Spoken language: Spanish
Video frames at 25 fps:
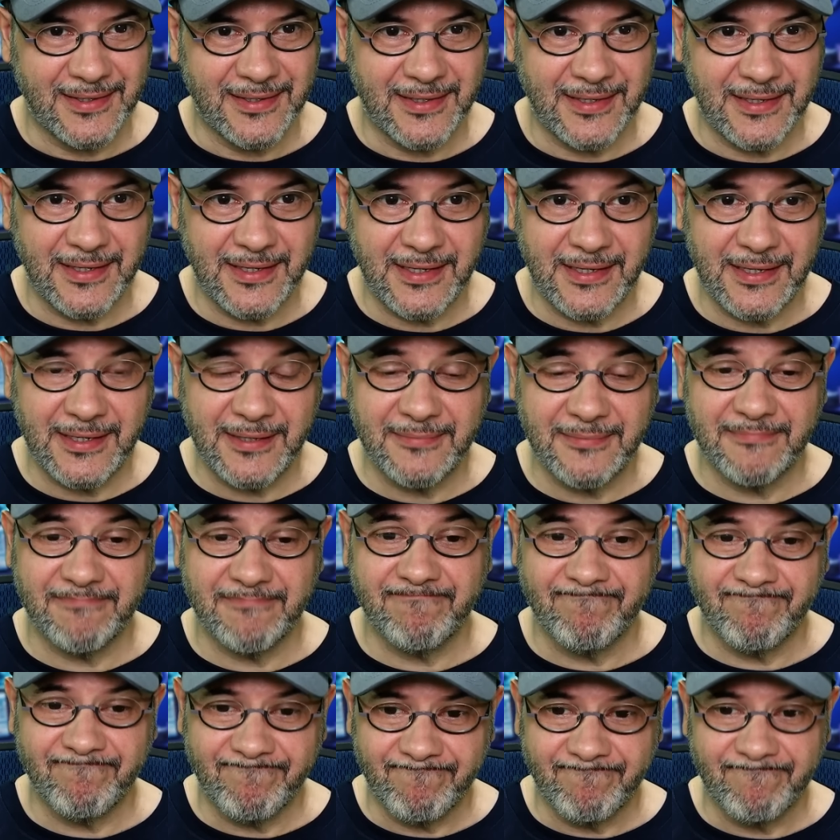y
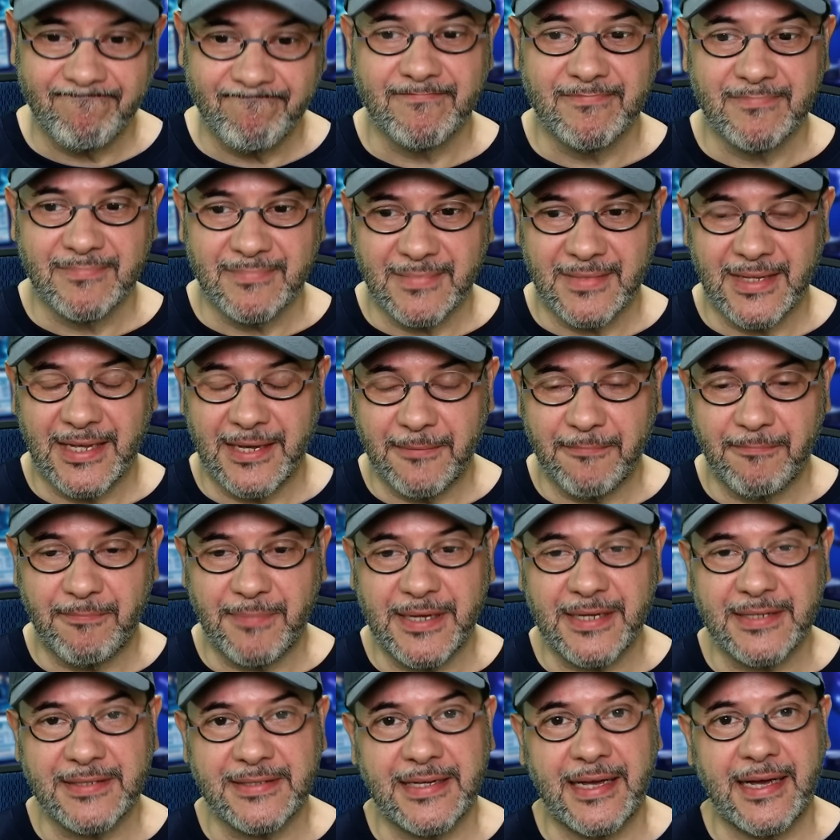
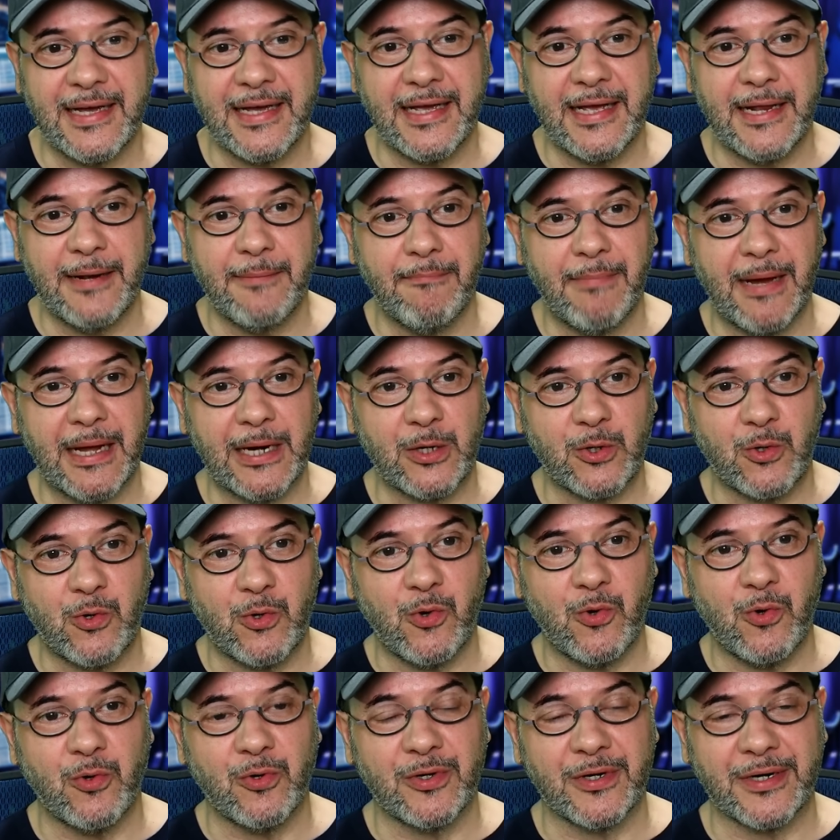empieza el marco